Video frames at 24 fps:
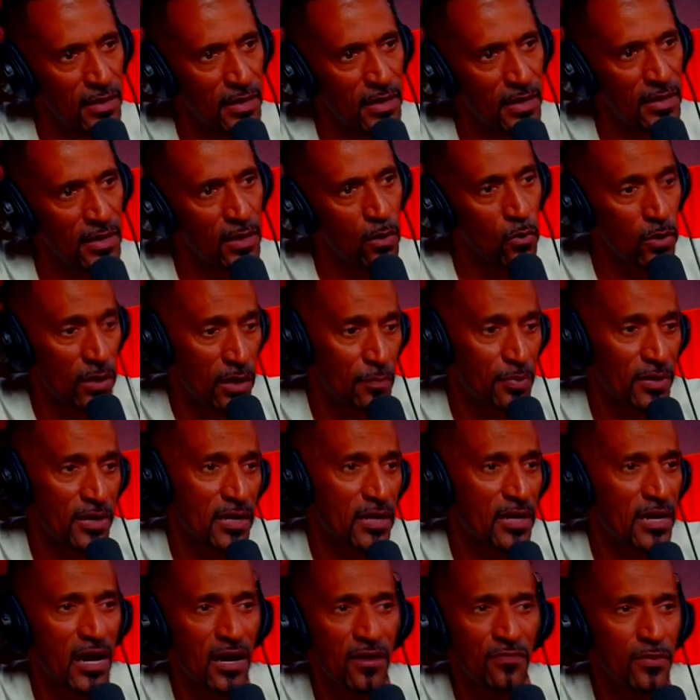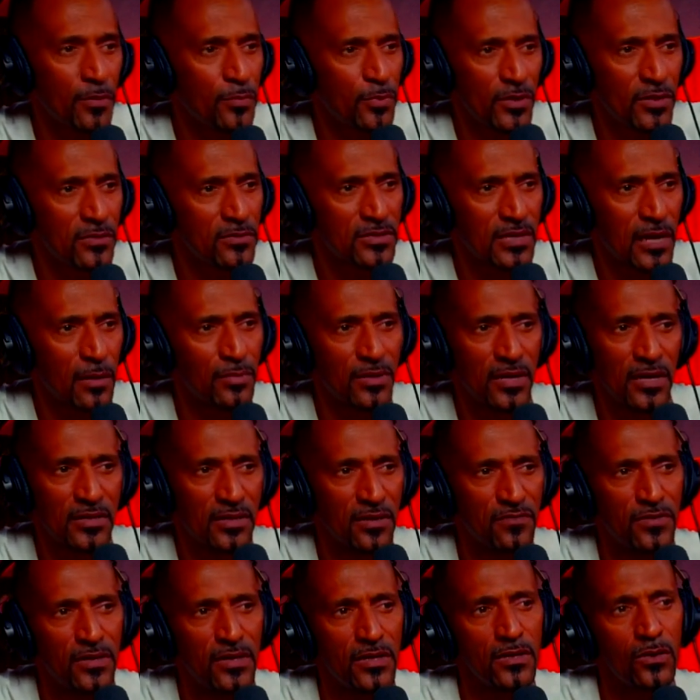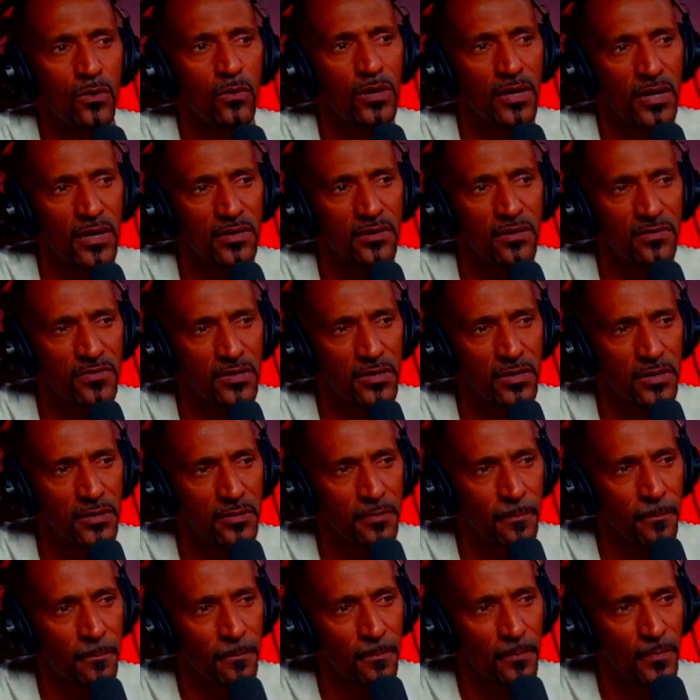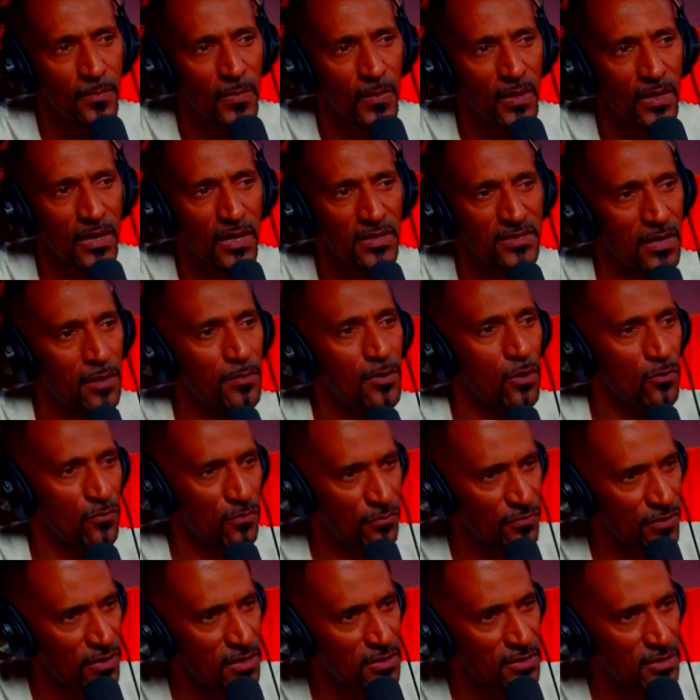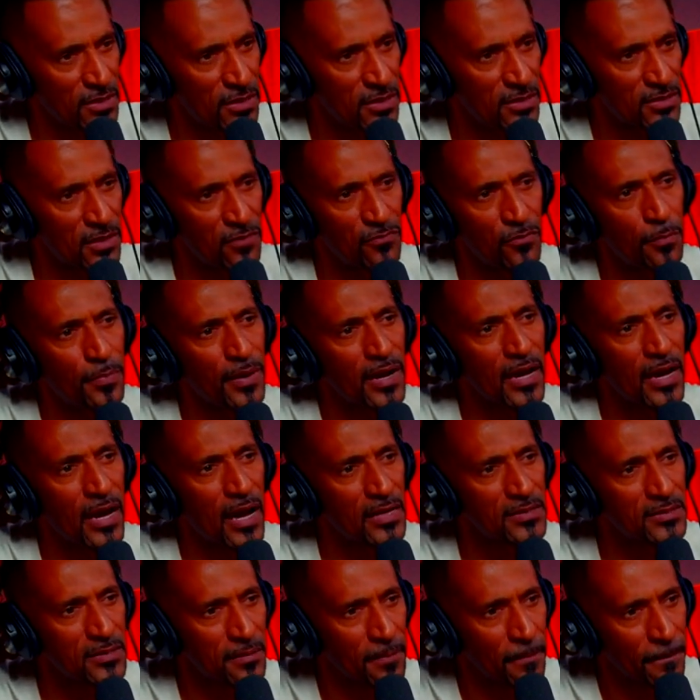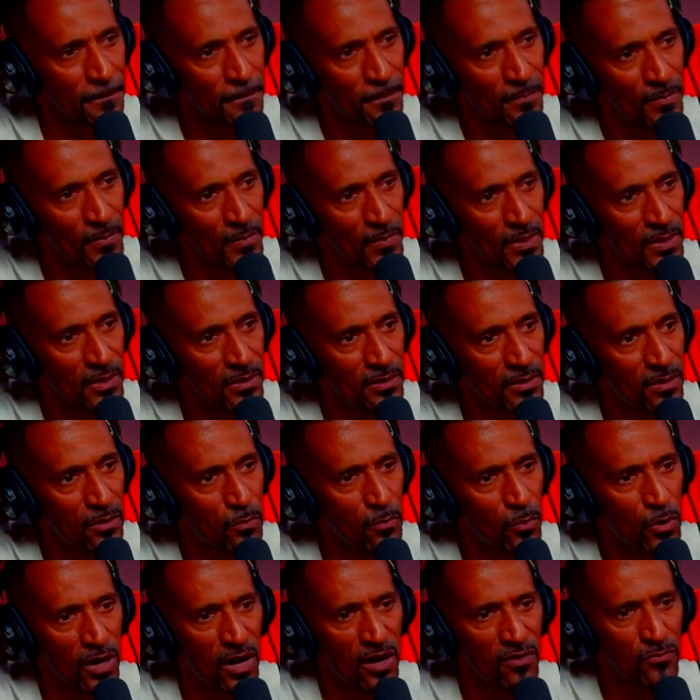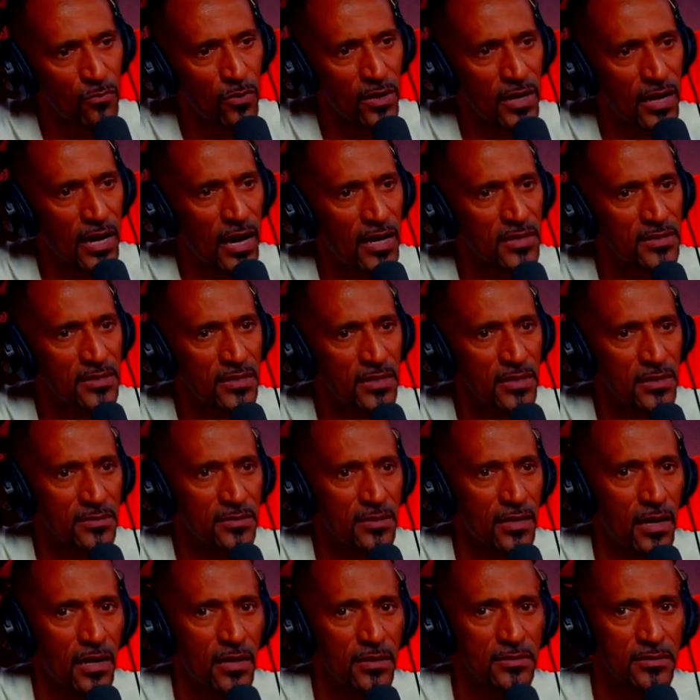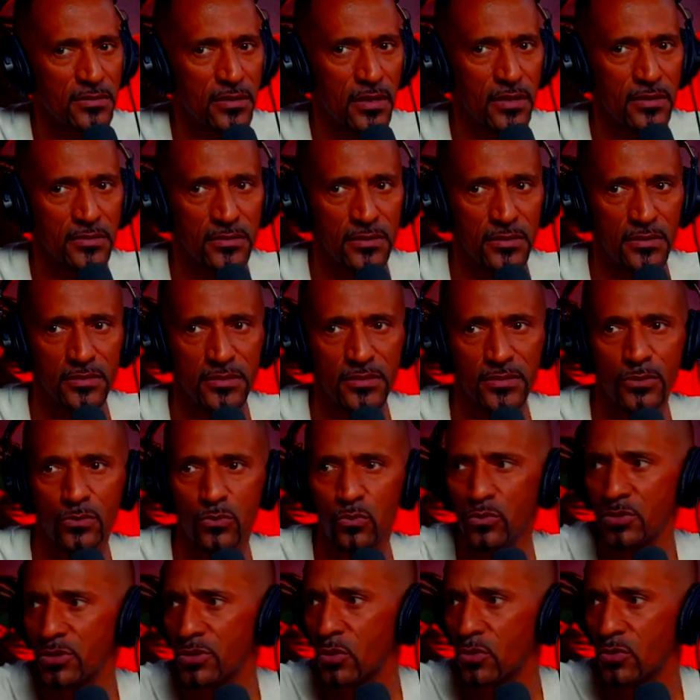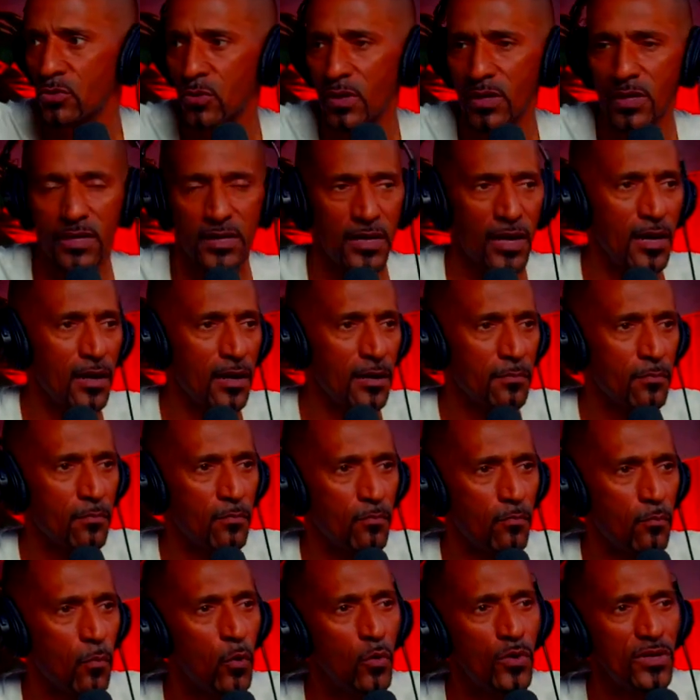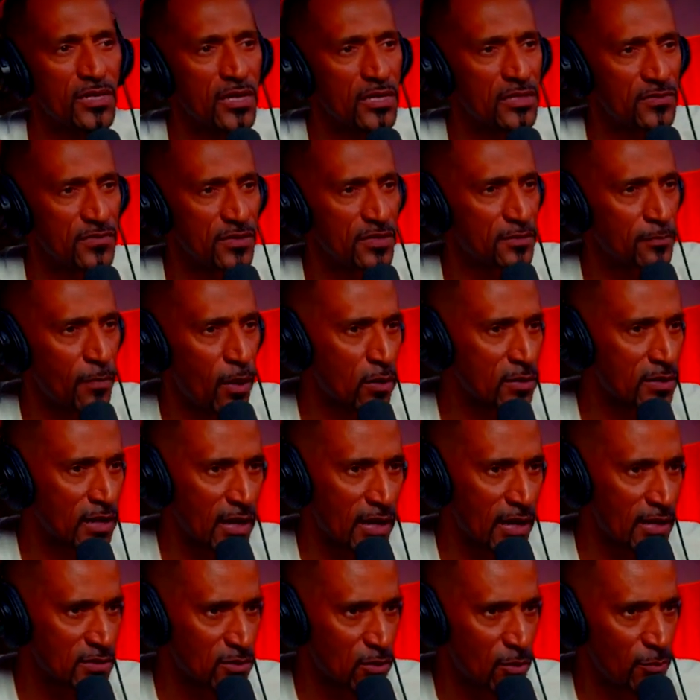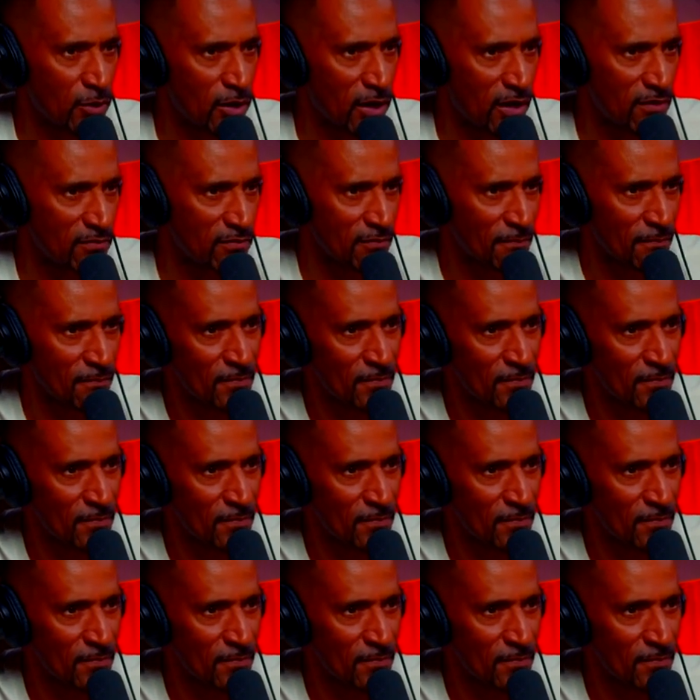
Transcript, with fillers: E eu olhei para aquele cara e falei, pô, ele não sabe o que ele tá falando e com quem ele tá falando. Quer saber? Eu vou falar de crise. Aí fui para casa. Eu morava em uma casa que, sei lá, esse, esse estúdio que eu tô aqui é muitas vezes maior do que a casa que eu morava.